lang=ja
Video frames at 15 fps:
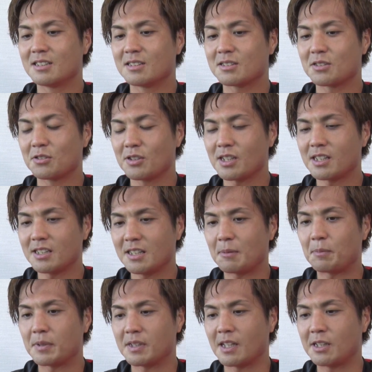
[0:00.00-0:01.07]
その中でやっ
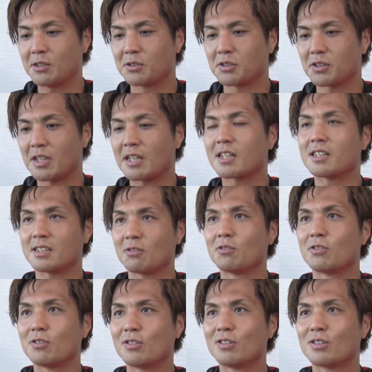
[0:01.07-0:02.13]
ぱ内容と結果
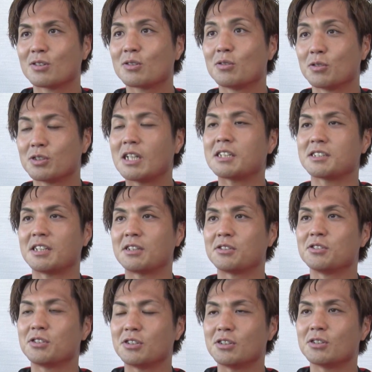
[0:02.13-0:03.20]
をこう出してい
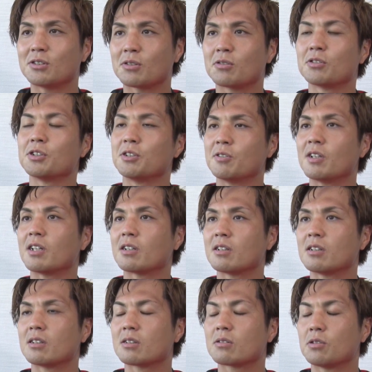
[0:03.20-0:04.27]
くっていうところには
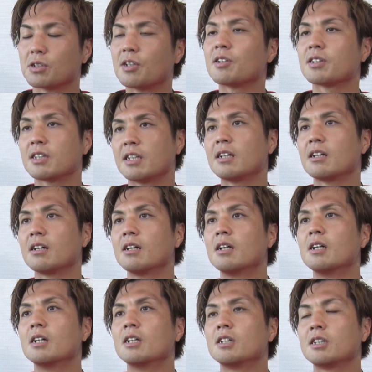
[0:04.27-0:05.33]
こだわって
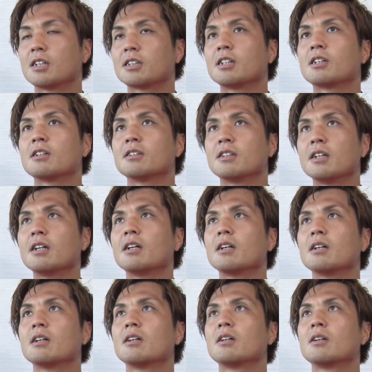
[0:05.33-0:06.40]
やってたんで、